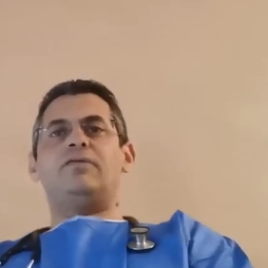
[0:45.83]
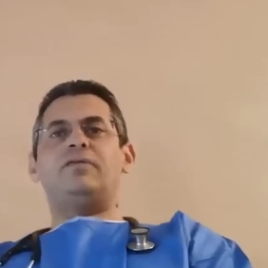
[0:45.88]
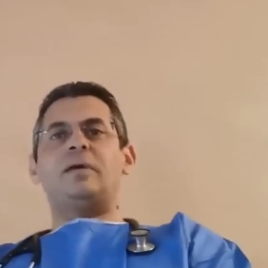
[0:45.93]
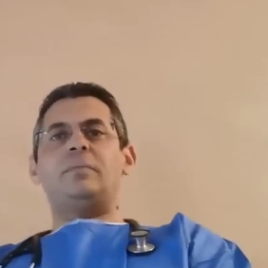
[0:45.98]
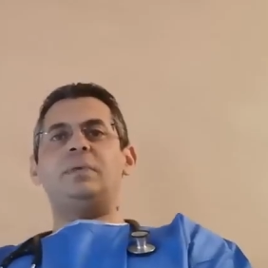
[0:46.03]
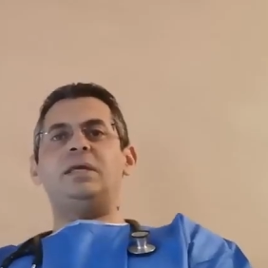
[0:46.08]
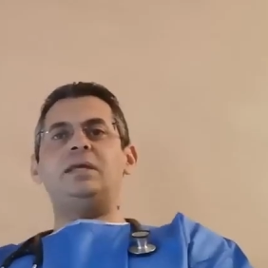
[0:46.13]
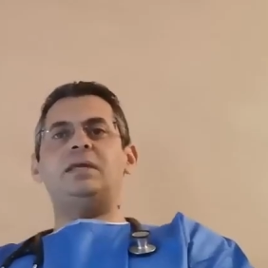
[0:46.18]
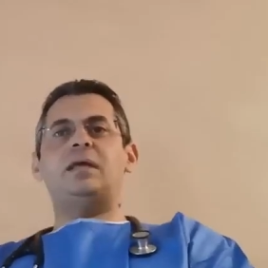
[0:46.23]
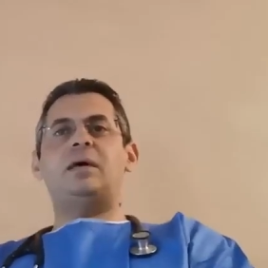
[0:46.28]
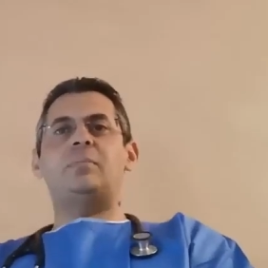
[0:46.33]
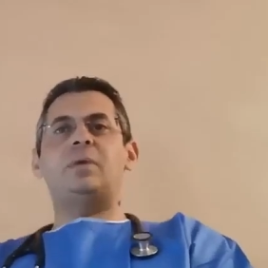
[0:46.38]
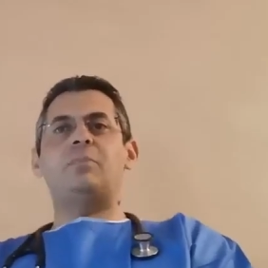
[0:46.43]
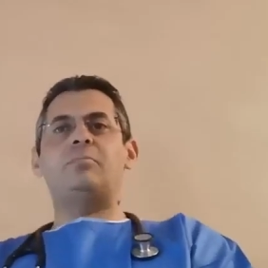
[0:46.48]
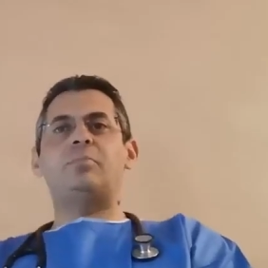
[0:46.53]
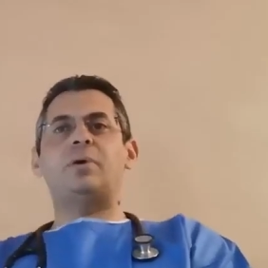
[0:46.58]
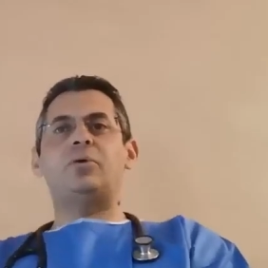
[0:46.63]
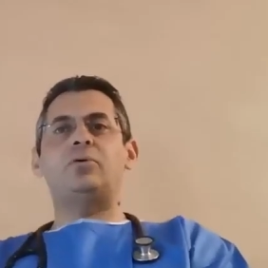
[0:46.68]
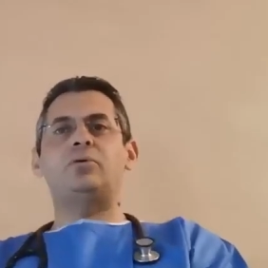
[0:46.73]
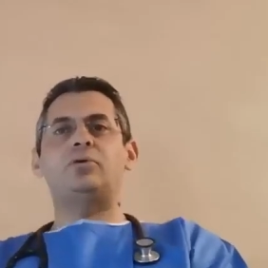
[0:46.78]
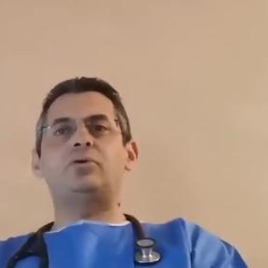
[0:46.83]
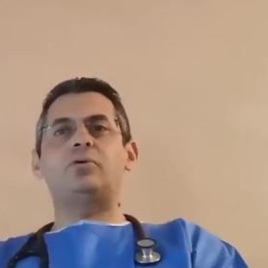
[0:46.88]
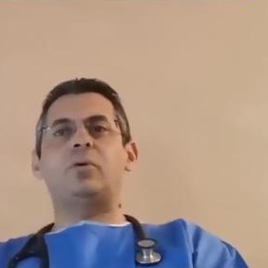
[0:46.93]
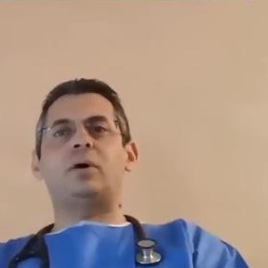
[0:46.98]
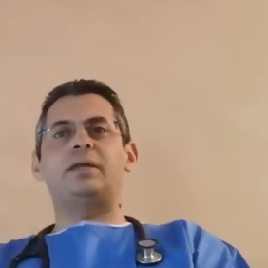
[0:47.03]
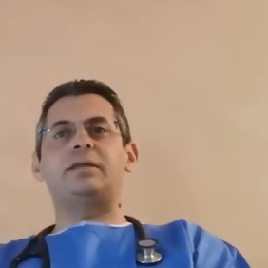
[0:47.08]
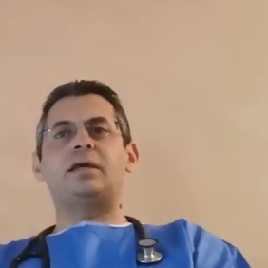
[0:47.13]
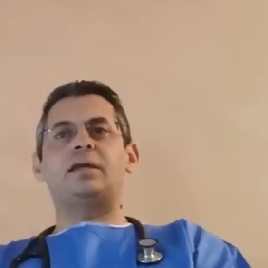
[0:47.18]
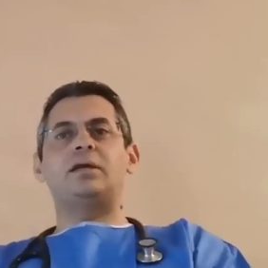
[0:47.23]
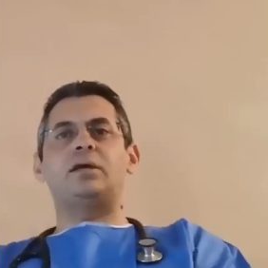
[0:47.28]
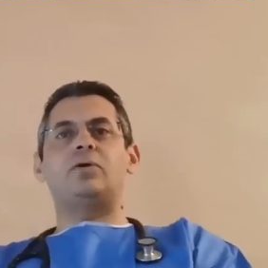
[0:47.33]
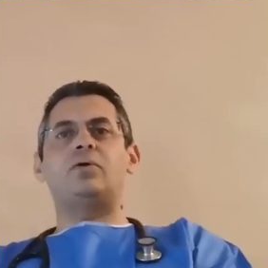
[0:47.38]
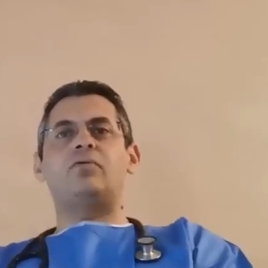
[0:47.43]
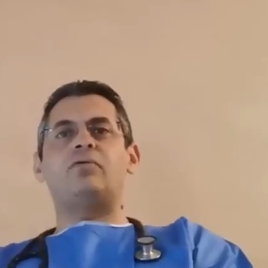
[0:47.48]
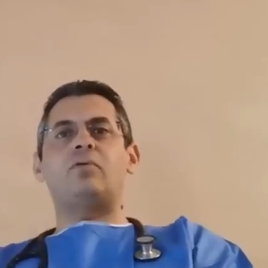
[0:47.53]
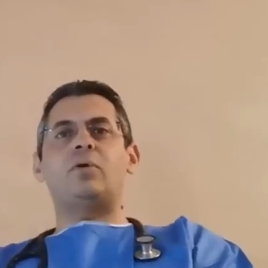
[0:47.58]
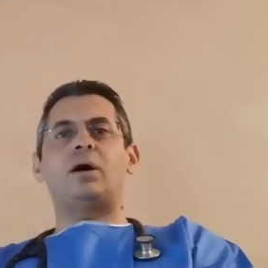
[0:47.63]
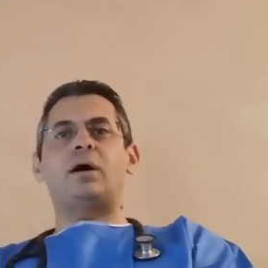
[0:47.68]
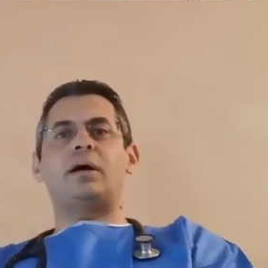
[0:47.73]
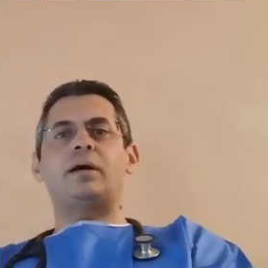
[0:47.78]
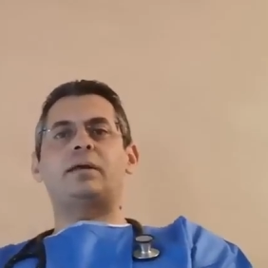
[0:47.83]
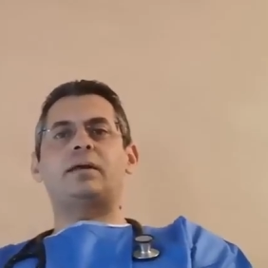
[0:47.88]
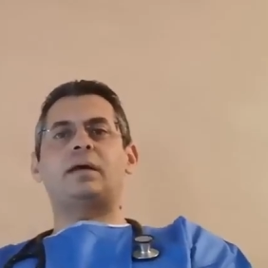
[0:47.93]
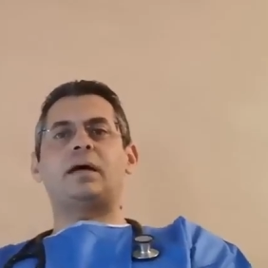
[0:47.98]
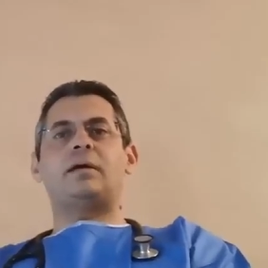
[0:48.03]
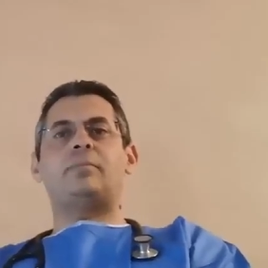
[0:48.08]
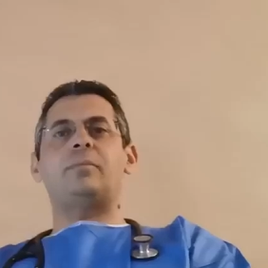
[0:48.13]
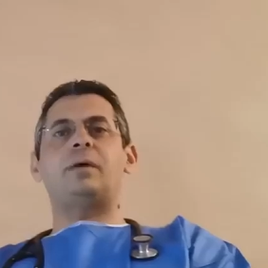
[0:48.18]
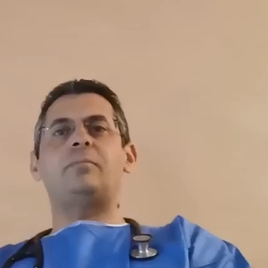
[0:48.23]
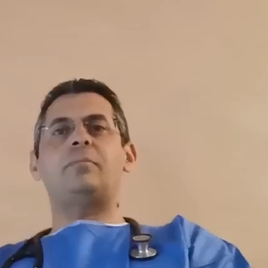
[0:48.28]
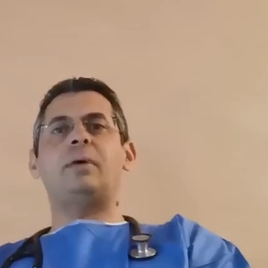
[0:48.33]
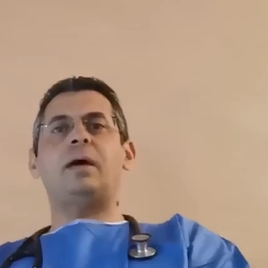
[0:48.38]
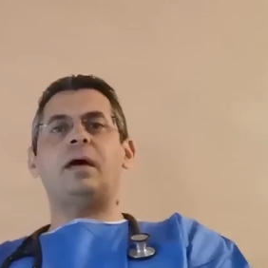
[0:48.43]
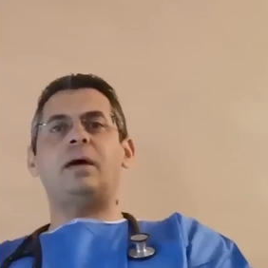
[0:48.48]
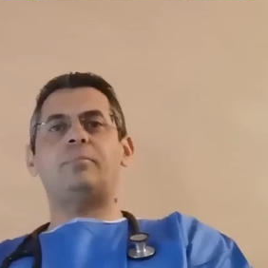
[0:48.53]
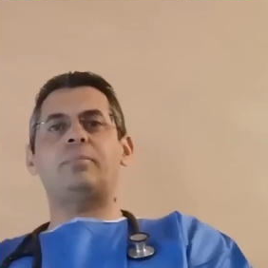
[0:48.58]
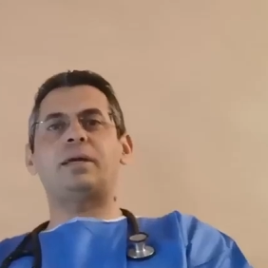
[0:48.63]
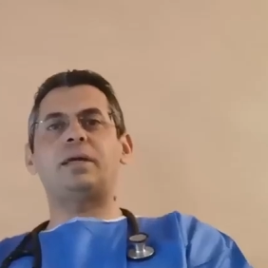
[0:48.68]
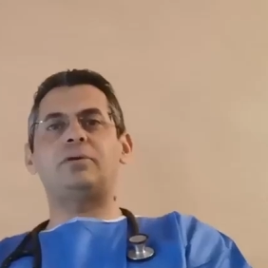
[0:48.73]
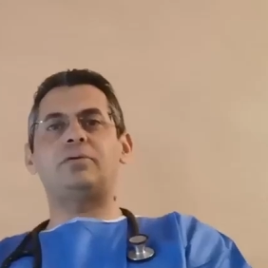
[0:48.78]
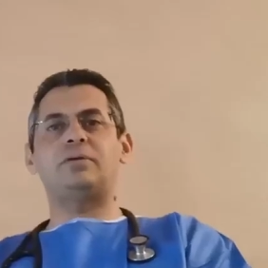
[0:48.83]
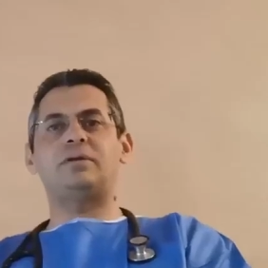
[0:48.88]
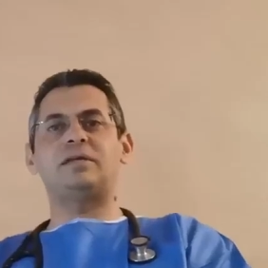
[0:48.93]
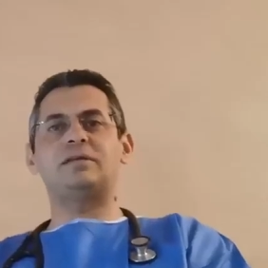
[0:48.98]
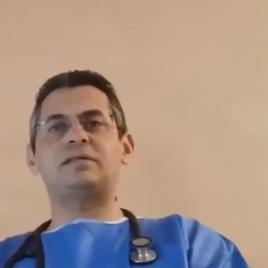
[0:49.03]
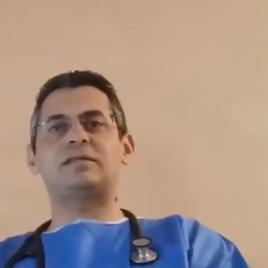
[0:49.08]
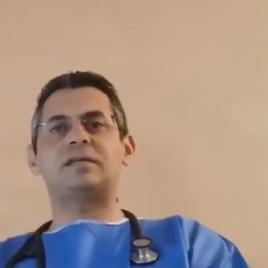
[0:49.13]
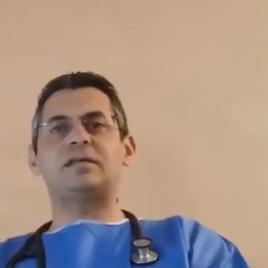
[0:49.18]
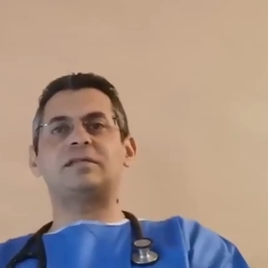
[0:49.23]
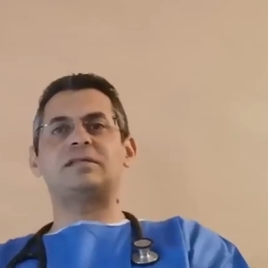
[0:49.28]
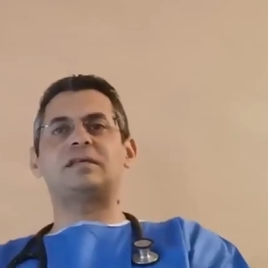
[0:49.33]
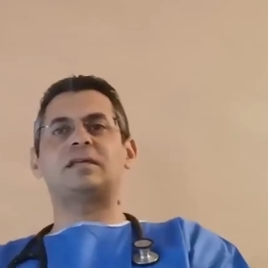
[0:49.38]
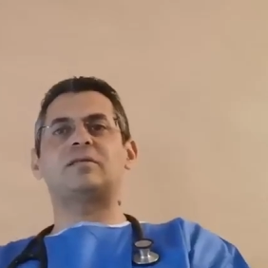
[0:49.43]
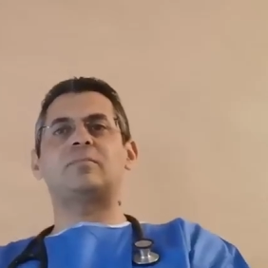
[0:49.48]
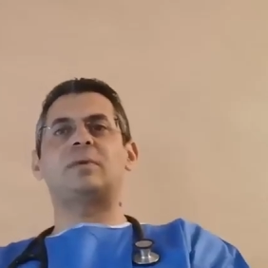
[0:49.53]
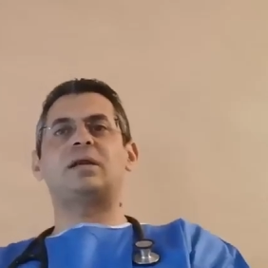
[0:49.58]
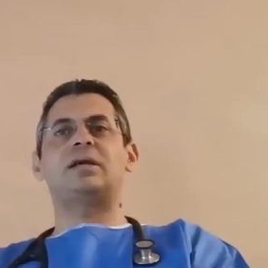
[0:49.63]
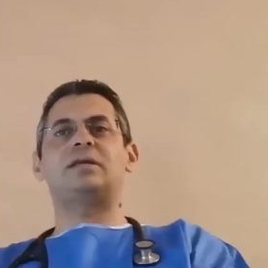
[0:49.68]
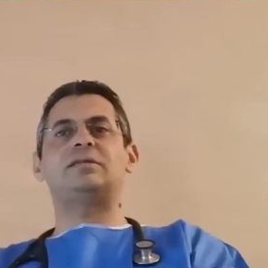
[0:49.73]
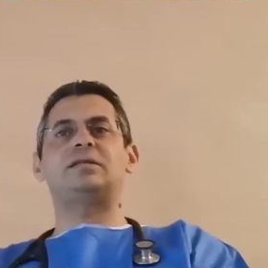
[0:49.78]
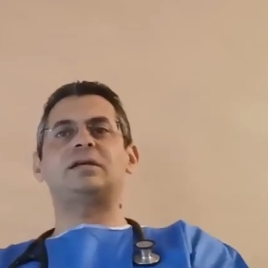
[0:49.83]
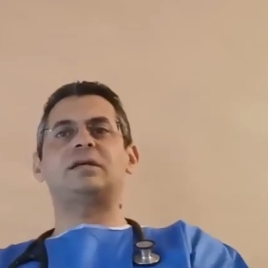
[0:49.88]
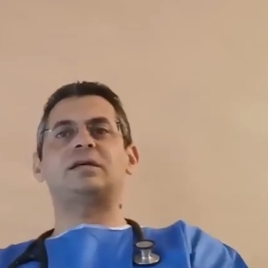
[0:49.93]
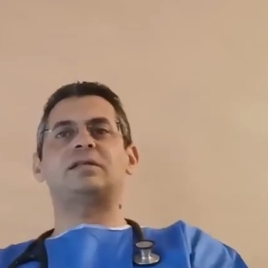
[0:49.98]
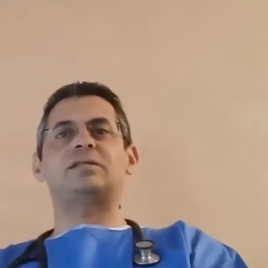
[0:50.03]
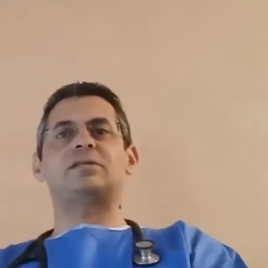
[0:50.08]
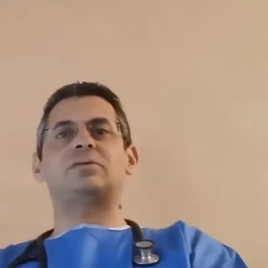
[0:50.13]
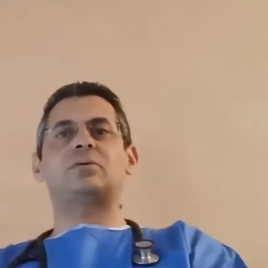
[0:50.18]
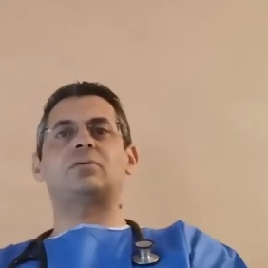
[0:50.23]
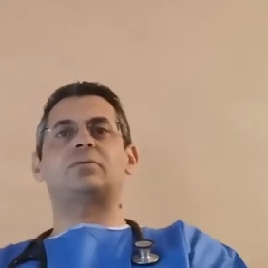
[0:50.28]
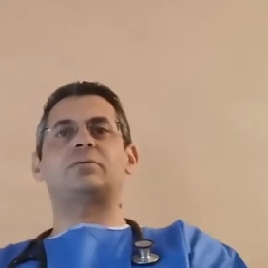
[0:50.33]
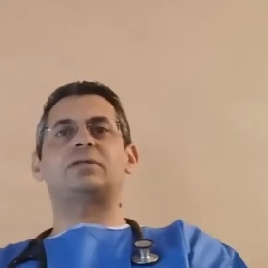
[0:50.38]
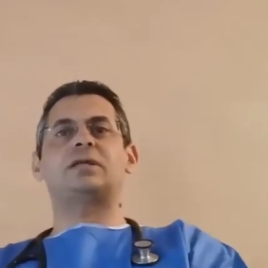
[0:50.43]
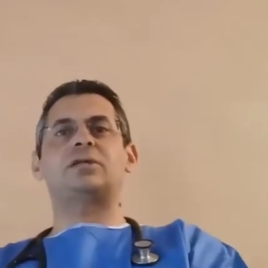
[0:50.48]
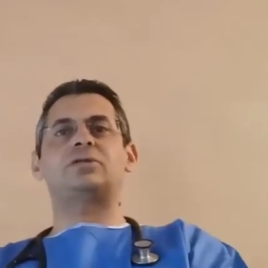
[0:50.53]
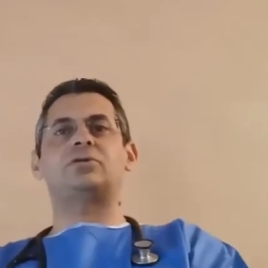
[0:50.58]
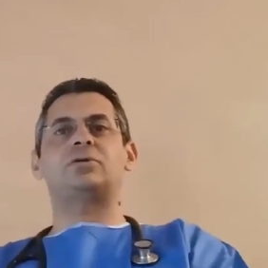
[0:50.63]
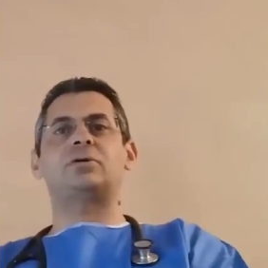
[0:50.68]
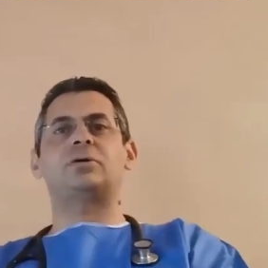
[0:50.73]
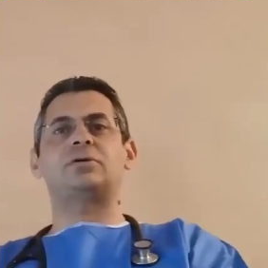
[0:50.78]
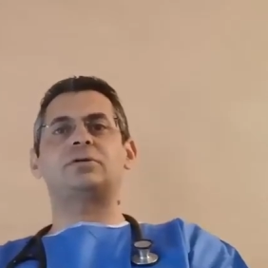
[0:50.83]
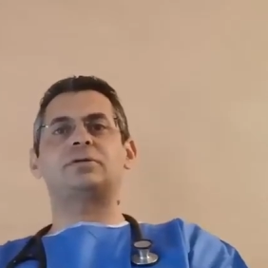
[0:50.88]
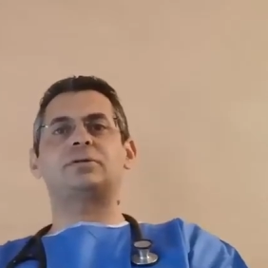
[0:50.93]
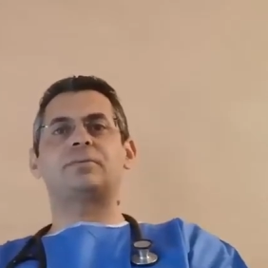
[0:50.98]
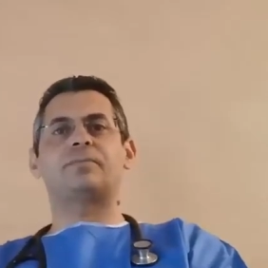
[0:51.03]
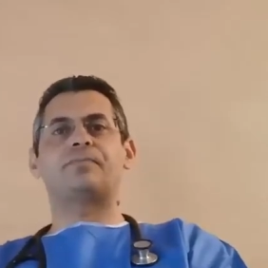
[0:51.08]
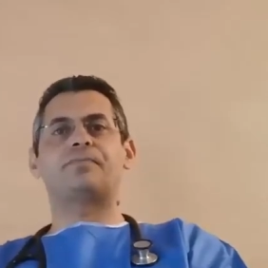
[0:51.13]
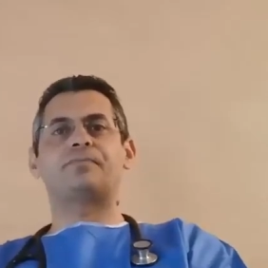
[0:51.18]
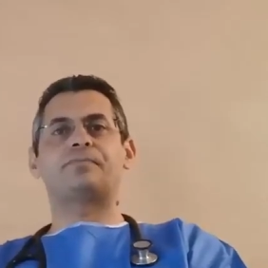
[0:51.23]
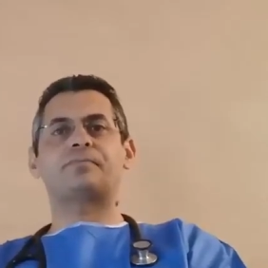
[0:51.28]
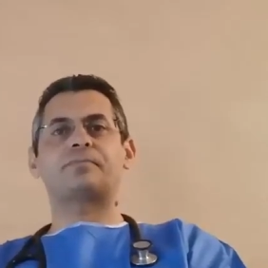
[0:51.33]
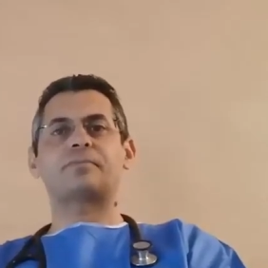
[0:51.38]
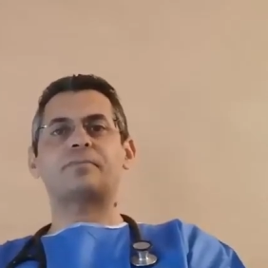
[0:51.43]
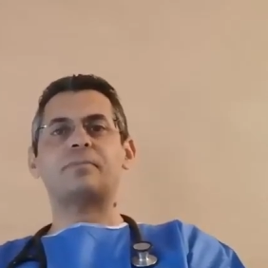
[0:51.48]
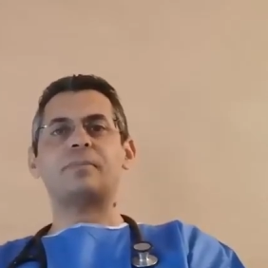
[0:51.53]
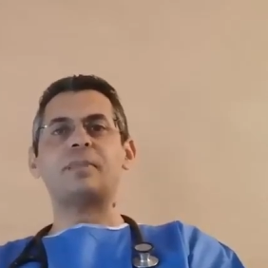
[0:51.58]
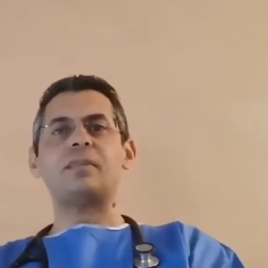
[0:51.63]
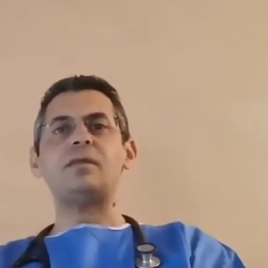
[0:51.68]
La famille n'a même pas eu le droit d'aller le voir car même après le décès, cette maladie reste contagieuse.